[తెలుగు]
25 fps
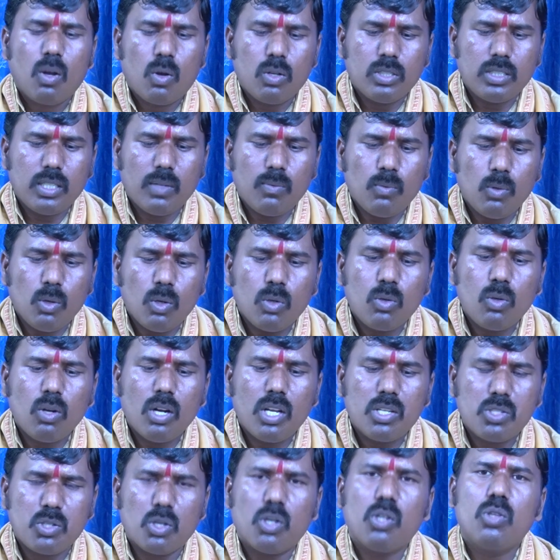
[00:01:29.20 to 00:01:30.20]
కొంచెం
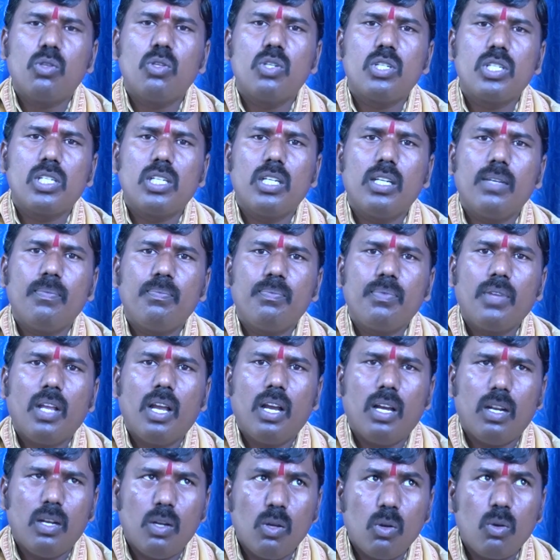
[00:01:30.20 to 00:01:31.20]
లోకుల చెడు దృష్టి
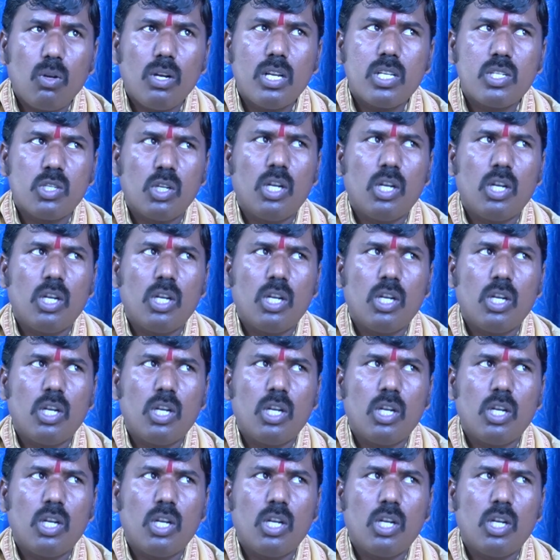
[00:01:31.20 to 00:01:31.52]
లోకుల